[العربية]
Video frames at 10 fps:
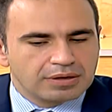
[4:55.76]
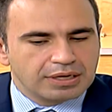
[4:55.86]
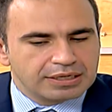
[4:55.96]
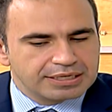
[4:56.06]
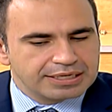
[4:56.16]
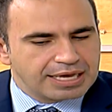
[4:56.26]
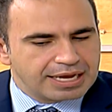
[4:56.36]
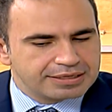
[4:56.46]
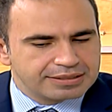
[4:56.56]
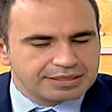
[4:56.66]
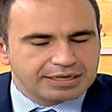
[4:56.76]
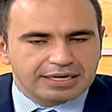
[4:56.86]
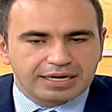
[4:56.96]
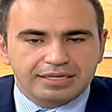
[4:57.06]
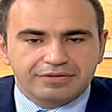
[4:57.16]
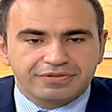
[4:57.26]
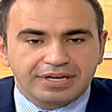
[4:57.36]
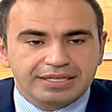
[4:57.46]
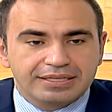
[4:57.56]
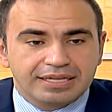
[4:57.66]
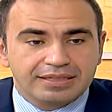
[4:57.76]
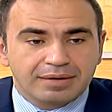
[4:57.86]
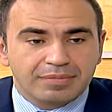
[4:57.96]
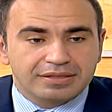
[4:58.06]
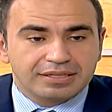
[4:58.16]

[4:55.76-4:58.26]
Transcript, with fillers: حكينا عن الدخان في عنا النمط